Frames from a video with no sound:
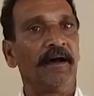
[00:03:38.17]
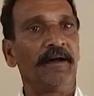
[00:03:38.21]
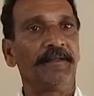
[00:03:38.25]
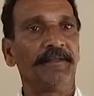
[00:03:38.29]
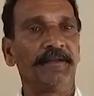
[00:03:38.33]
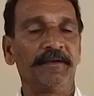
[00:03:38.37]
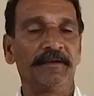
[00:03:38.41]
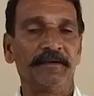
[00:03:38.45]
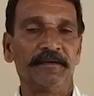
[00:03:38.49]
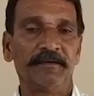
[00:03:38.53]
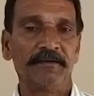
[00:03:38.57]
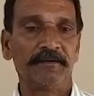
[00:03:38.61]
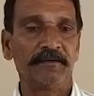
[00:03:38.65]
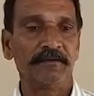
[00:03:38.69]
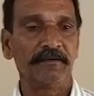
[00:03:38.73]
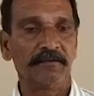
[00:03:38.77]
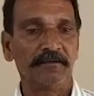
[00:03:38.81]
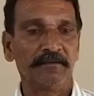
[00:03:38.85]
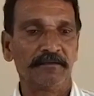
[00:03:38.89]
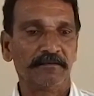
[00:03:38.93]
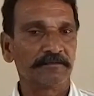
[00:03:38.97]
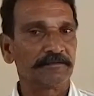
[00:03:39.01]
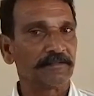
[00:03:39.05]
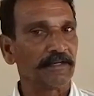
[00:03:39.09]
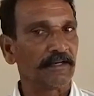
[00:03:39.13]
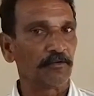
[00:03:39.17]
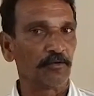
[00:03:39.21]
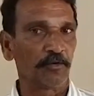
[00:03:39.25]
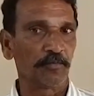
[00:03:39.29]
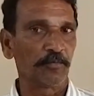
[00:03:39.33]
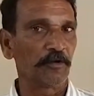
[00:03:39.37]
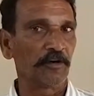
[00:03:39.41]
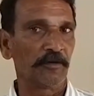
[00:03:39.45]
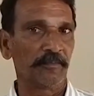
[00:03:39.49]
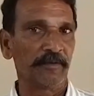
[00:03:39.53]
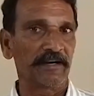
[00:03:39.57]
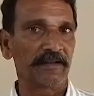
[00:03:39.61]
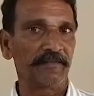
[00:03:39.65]
అది చాలా
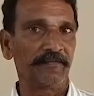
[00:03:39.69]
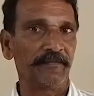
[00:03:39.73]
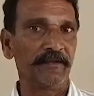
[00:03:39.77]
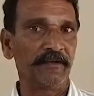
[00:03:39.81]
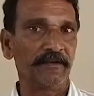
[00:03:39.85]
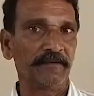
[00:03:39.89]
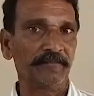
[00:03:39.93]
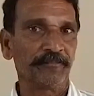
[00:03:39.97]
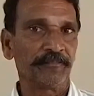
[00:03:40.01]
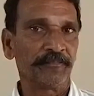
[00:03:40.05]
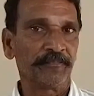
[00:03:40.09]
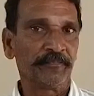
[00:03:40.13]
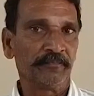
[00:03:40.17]
ఉపయోగపడద్ది